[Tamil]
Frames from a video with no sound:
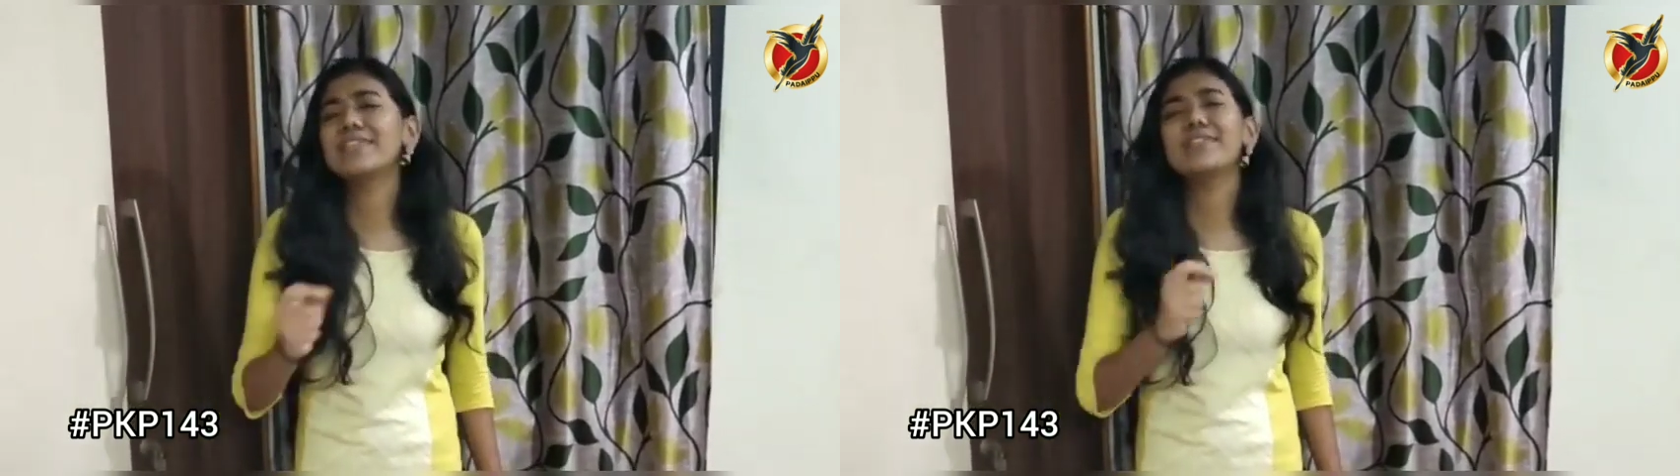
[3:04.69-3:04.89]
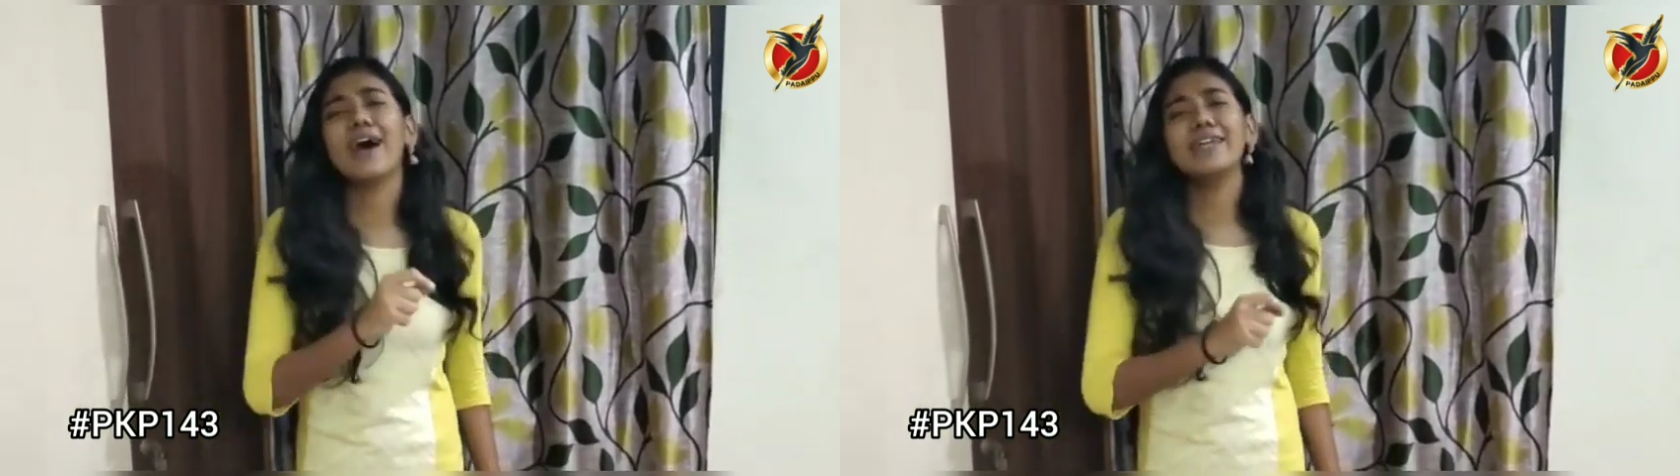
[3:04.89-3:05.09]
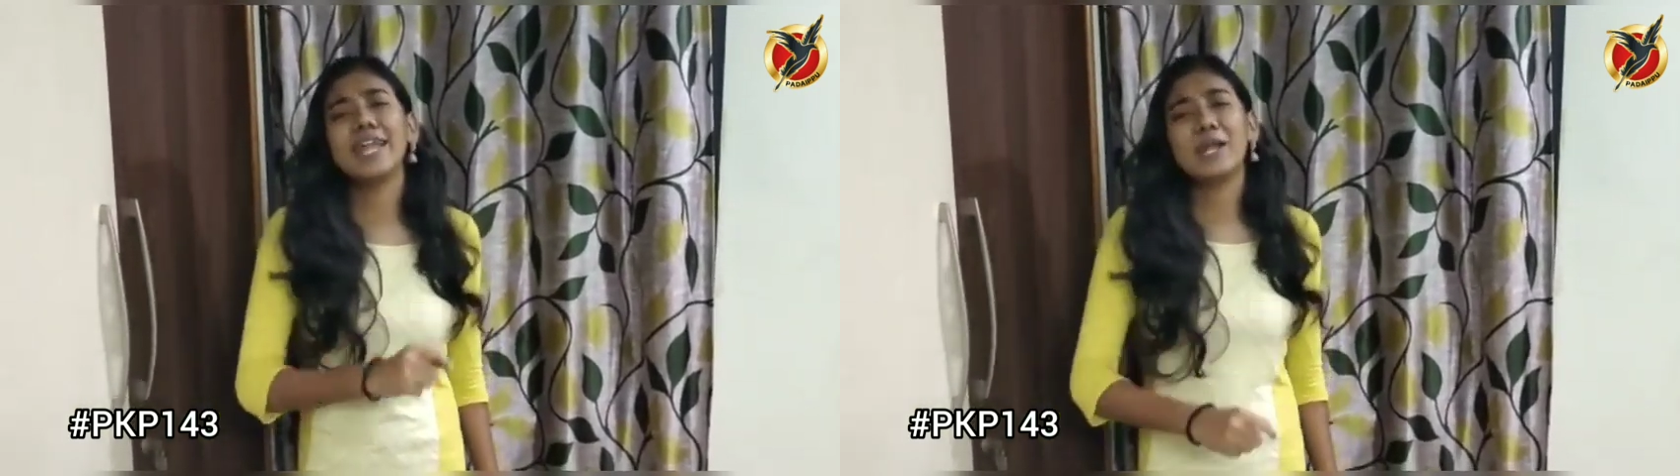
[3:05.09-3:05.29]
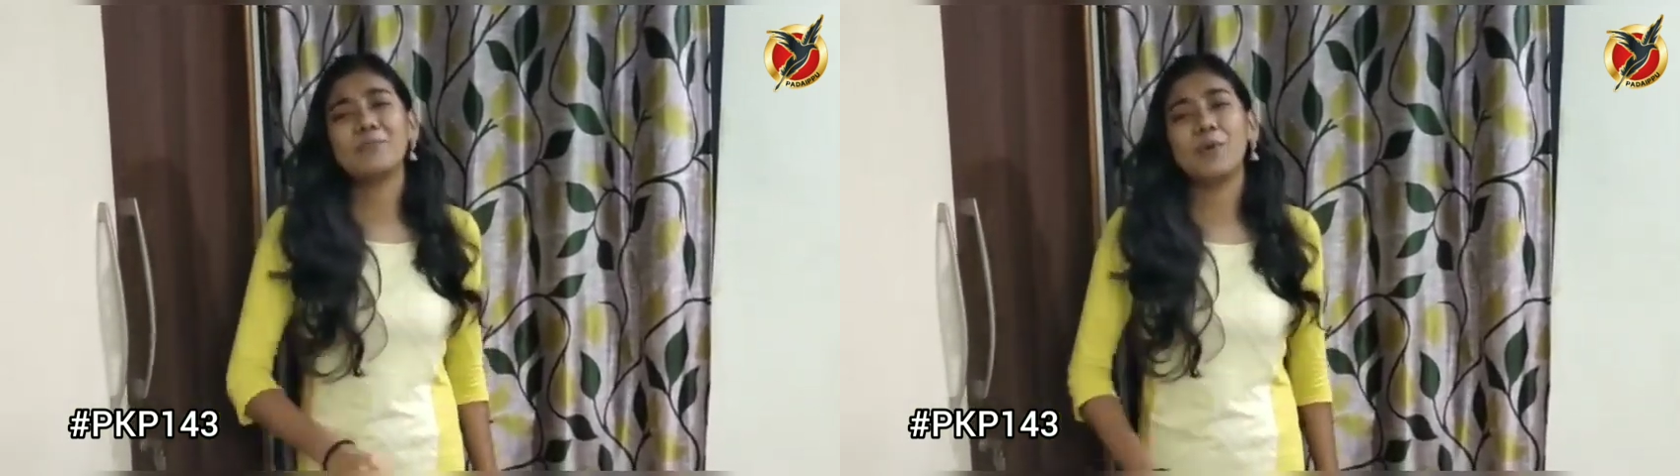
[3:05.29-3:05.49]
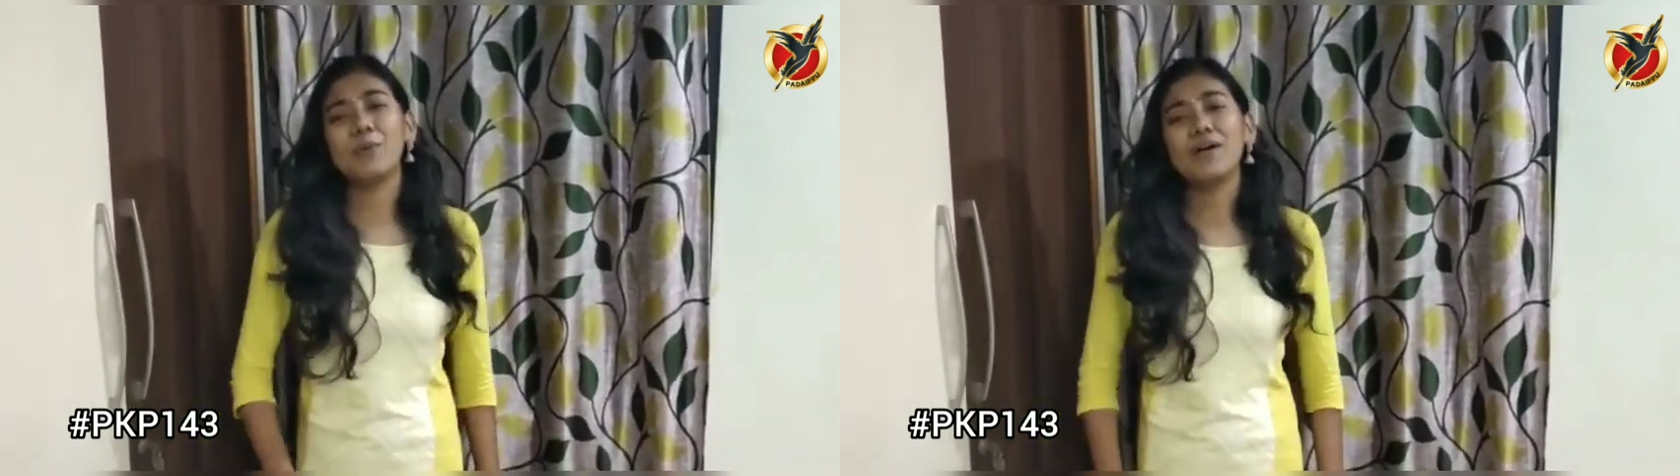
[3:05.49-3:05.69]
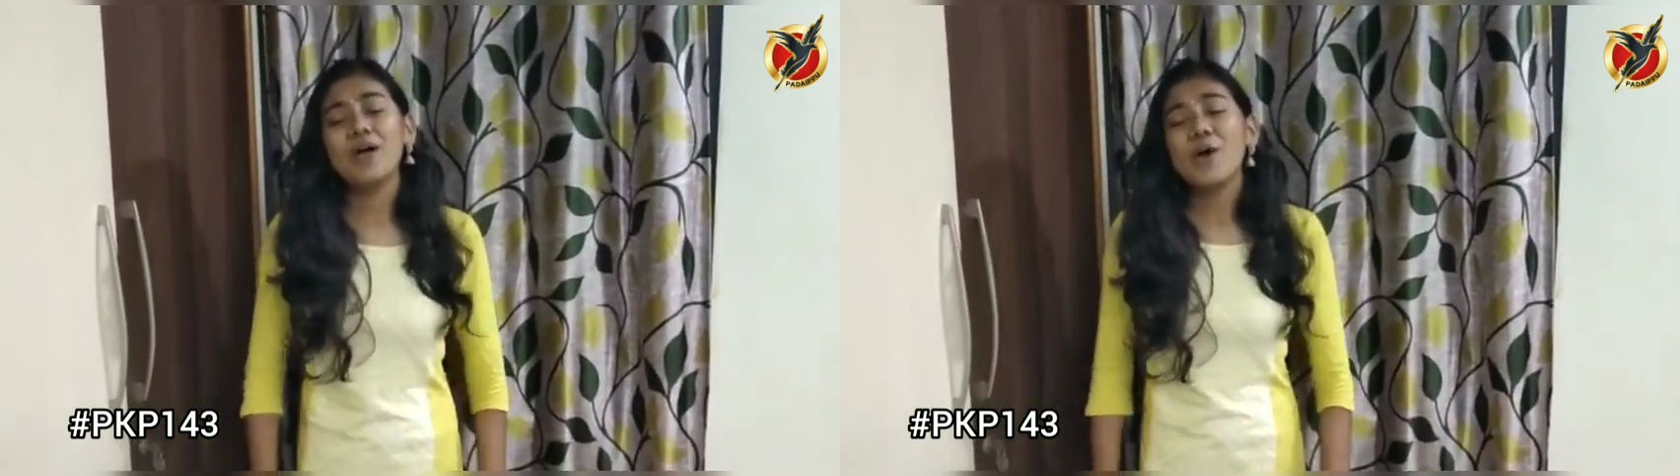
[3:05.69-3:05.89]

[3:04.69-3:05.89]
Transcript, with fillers: பெரிதாய் கேட்போம்